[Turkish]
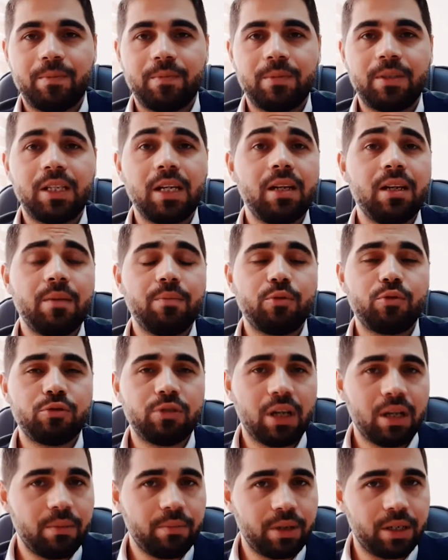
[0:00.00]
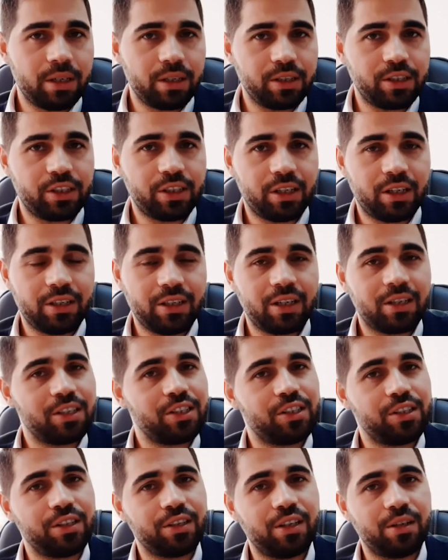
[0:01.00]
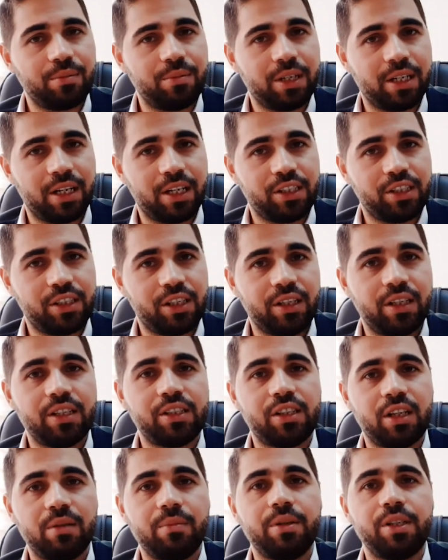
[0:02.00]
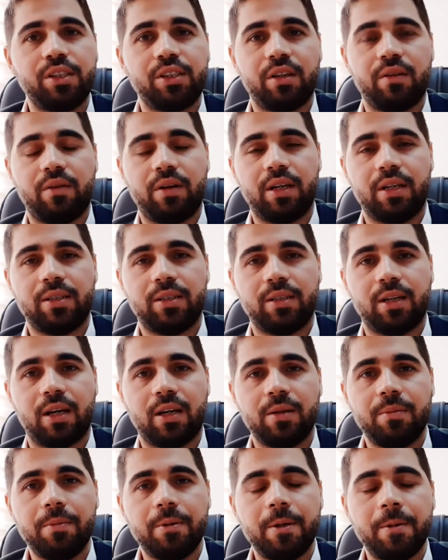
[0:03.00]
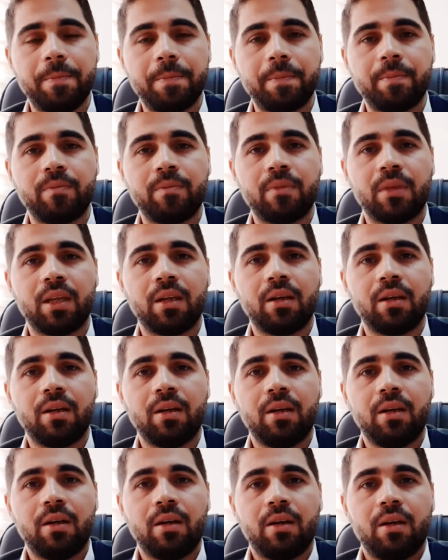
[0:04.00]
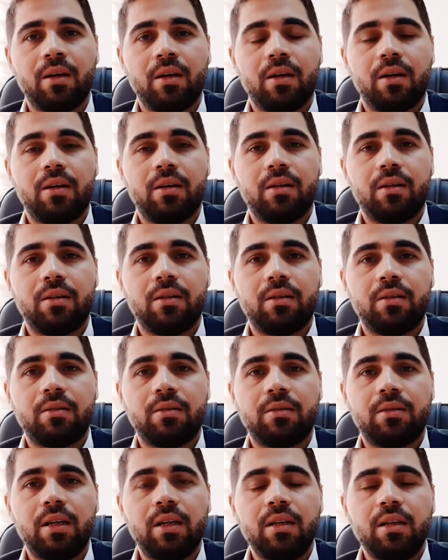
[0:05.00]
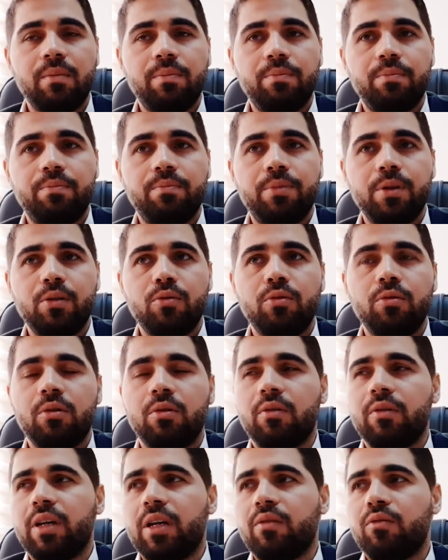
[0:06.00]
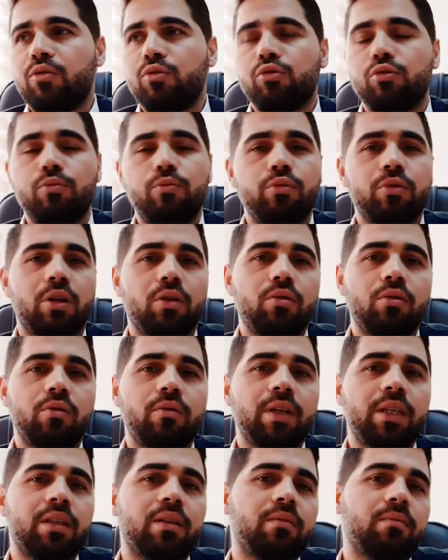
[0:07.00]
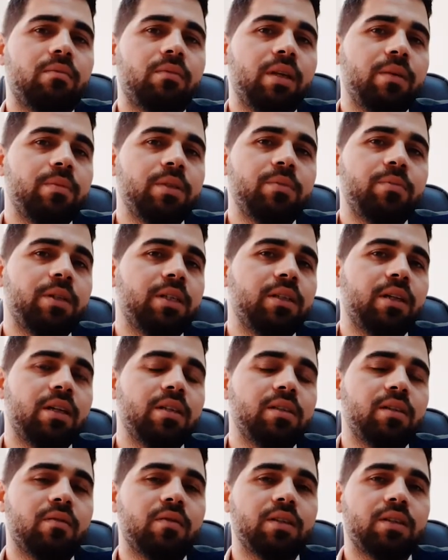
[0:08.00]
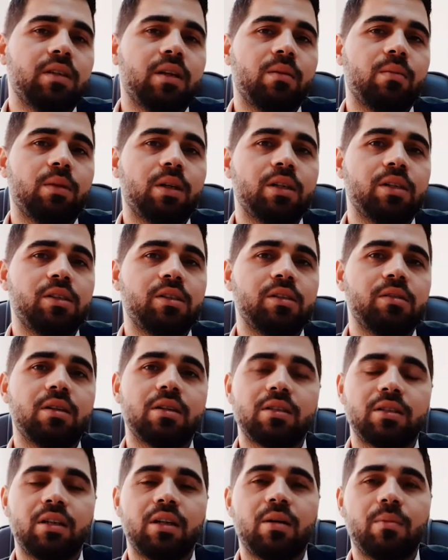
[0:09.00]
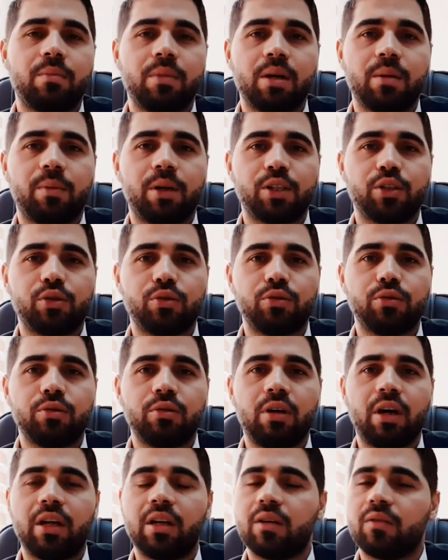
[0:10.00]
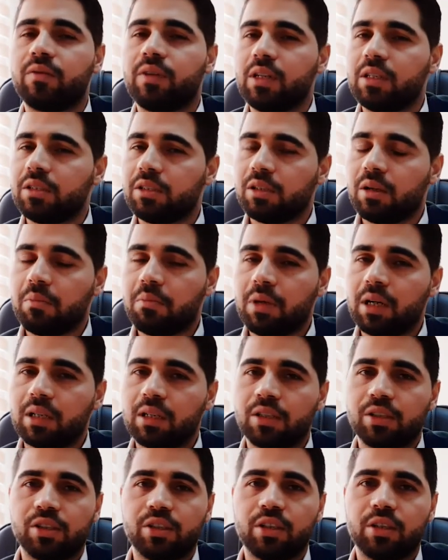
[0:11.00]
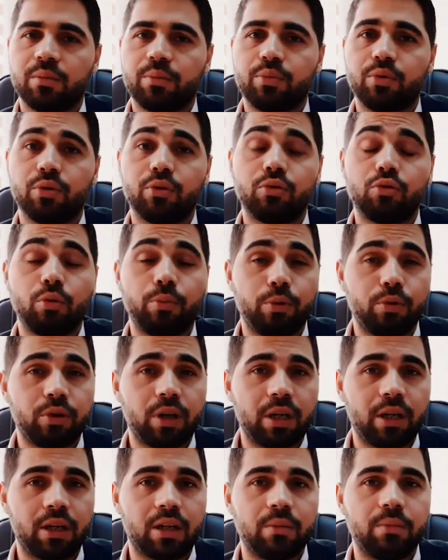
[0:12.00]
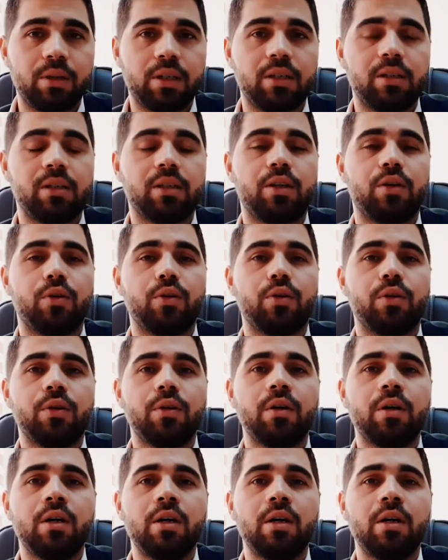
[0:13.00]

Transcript: Zeynep güzel bir eşe, yakışıklı bir eşe, neşeli bir çevreye sahip. Ee, Zeynep bir gün o evde çok bunalıyor ve temiz bir deniz havası almak için hazırlanmaya başlıyor. En afilisinden makyajını yapıyor, topuklu ayakkabılarını giyiyor.